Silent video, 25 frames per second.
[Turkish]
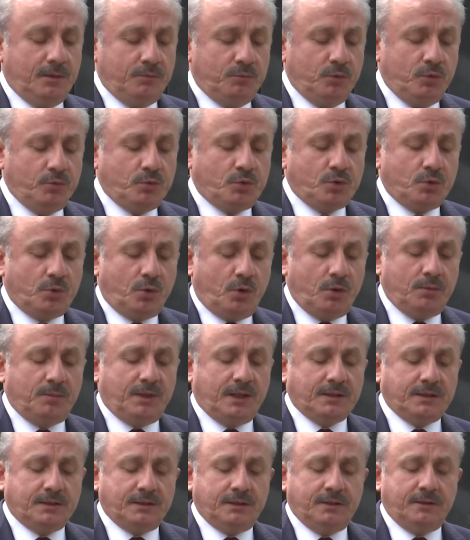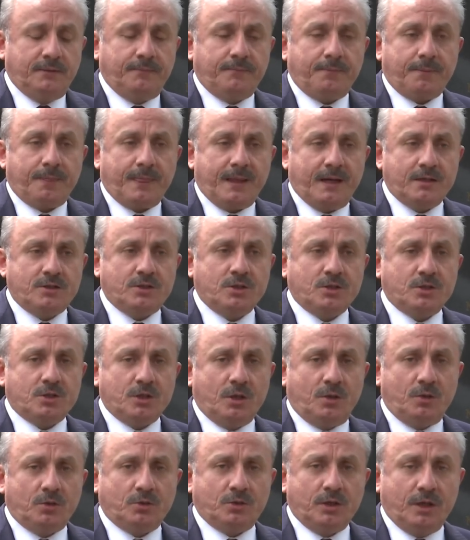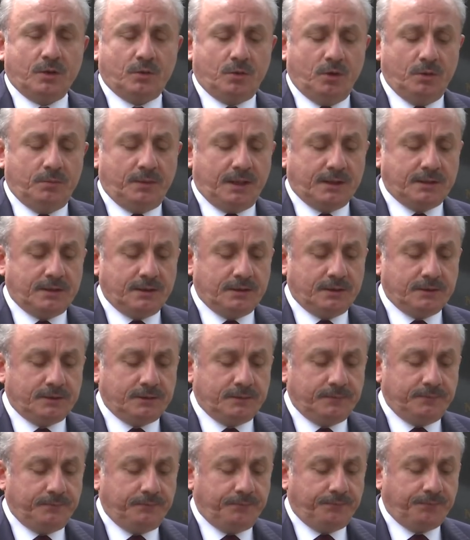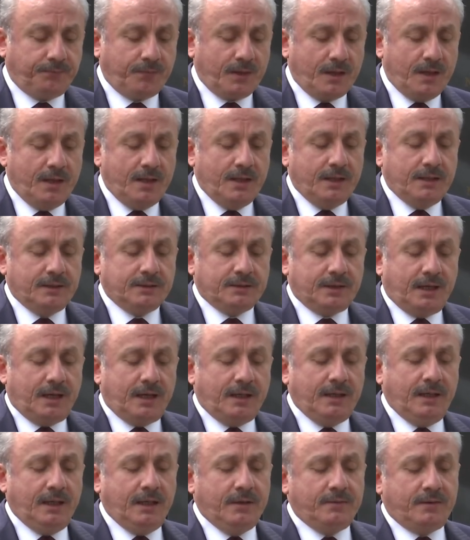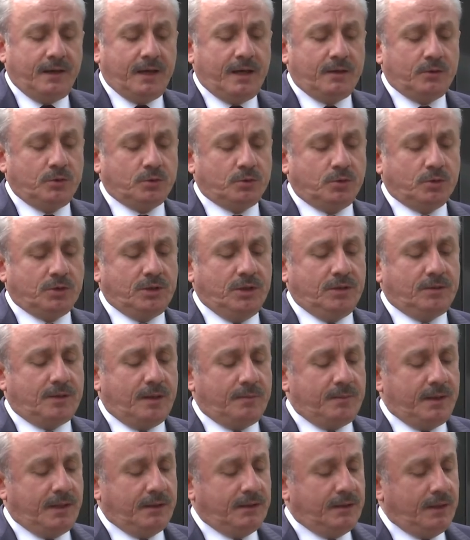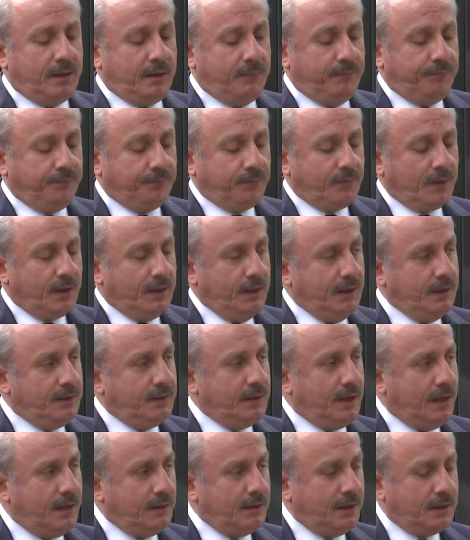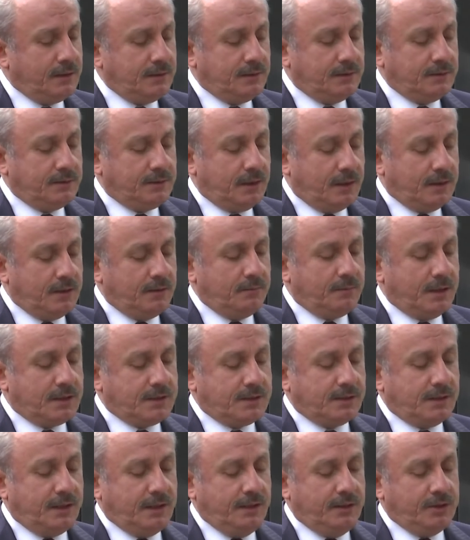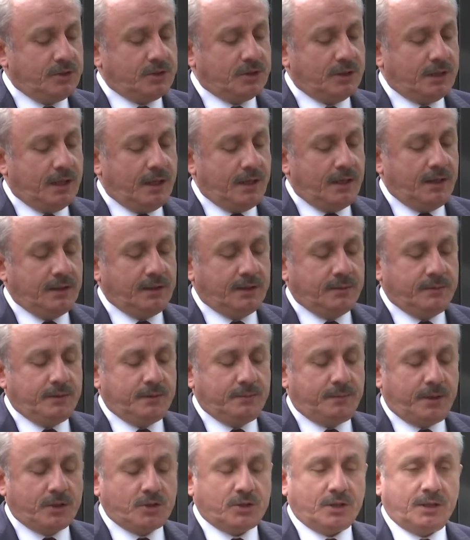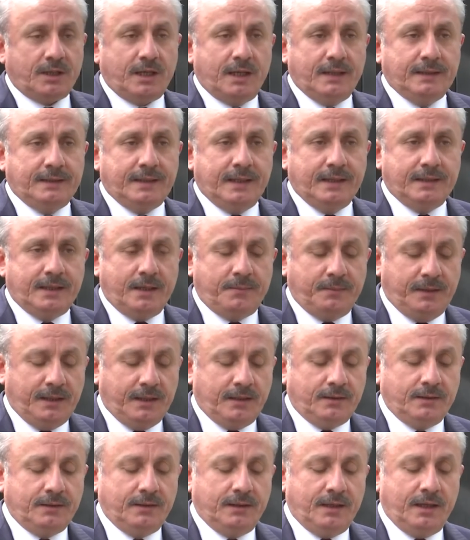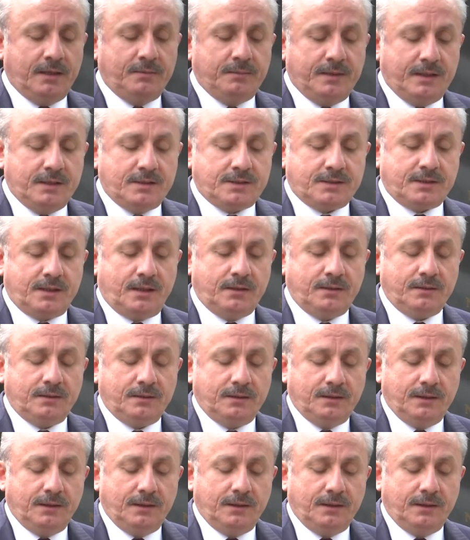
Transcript: mümkün olmadığını açıkça ortaya koymaktadır. Tarihi veya hukuki temelde iddialarının tanınmasına ilişkin herhangi bir başarı elde edemeyen Ermenistan,